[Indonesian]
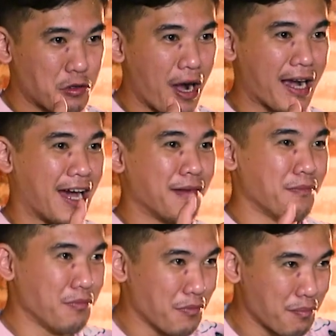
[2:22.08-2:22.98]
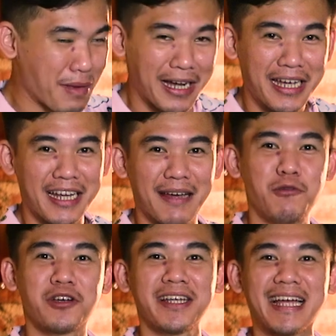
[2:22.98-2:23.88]
gue akan bagiin yang
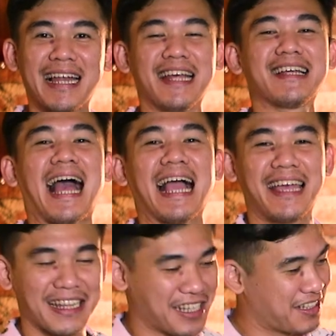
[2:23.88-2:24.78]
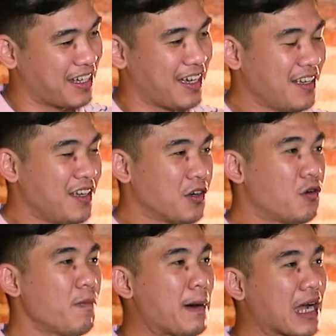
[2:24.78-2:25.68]
mungkin kalian kaget gitu ya
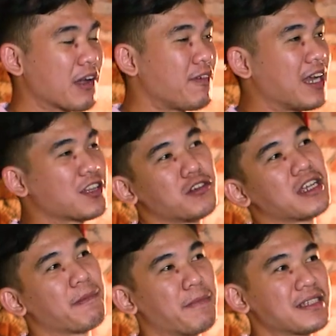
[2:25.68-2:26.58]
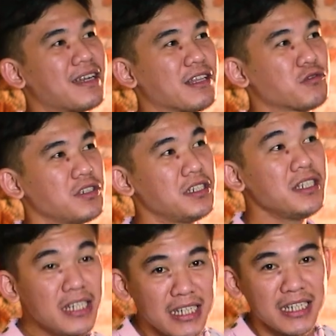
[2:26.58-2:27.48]
gue pakai Valeton GP 100
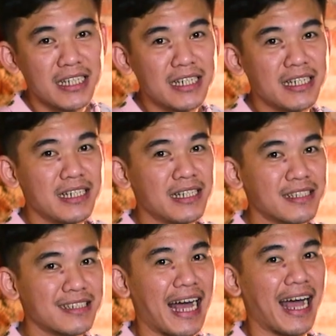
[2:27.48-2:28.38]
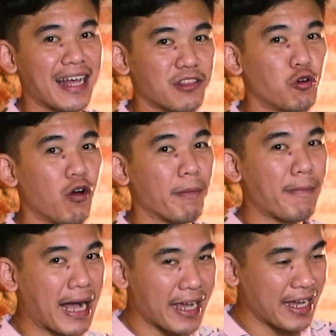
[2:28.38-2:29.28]
ini saat gue
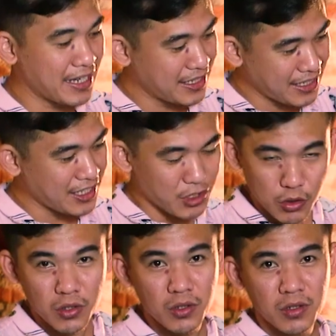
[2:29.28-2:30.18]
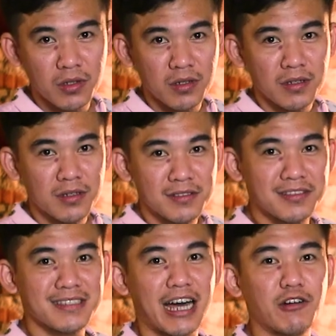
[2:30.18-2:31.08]
pakai ini itu
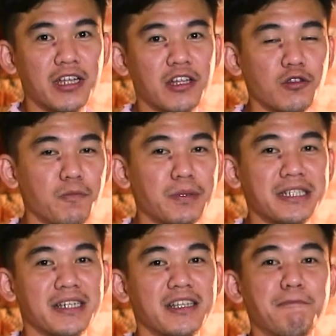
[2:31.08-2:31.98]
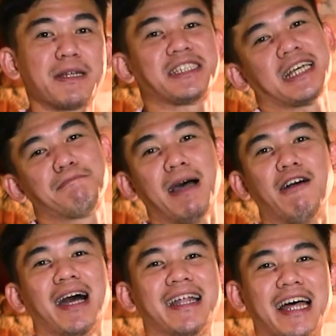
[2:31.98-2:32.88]
soundnya itu presetnya preset
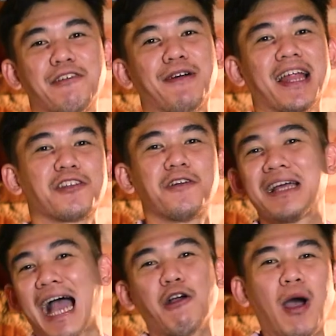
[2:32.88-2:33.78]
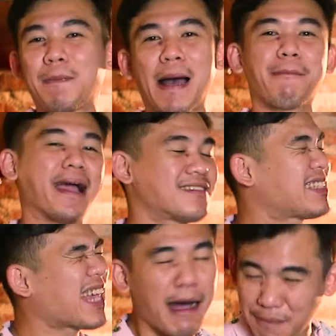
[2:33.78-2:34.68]
bawaan dari Valeton nggak gue apa-apain
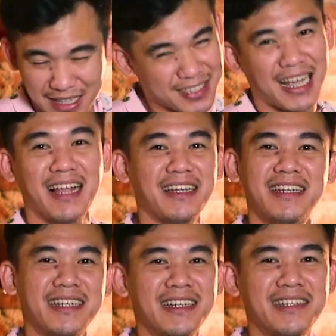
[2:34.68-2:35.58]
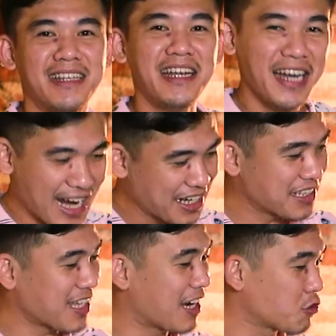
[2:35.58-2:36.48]
sama sekali jadi dari
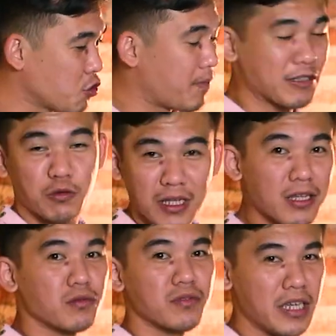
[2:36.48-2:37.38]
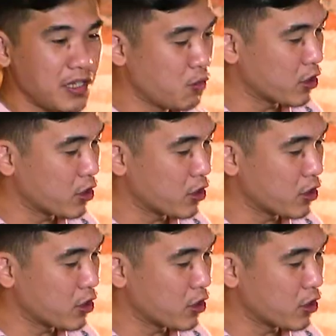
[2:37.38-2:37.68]
gitar langsung gue masukin langsung jadi